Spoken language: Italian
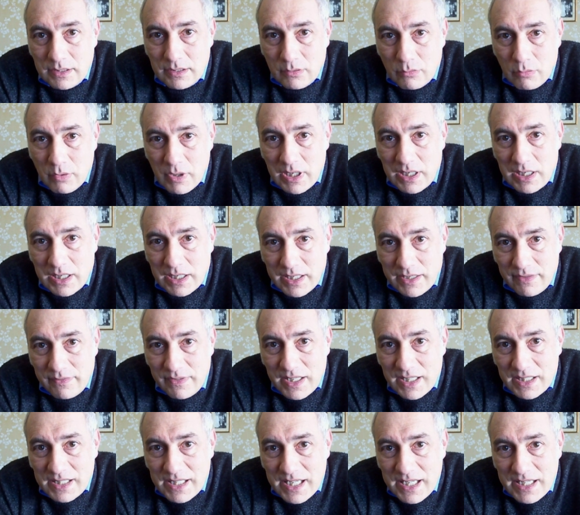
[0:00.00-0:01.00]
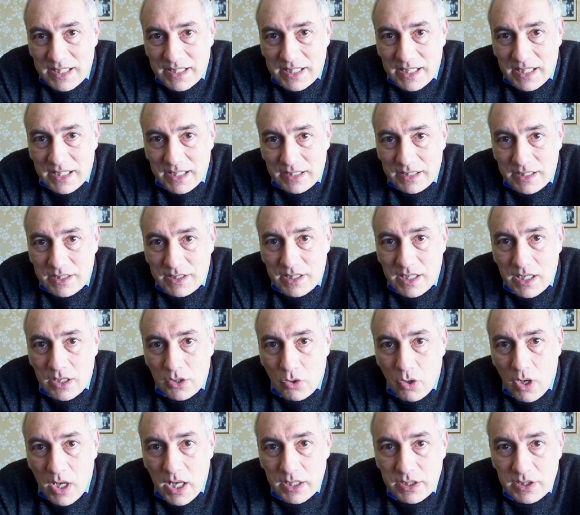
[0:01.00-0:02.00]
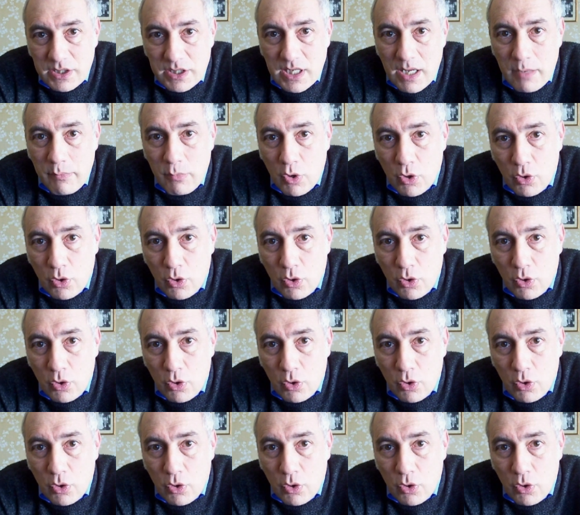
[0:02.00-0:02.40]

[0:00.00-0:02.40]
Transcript: quella che vi adesca dicendo ah ci siamo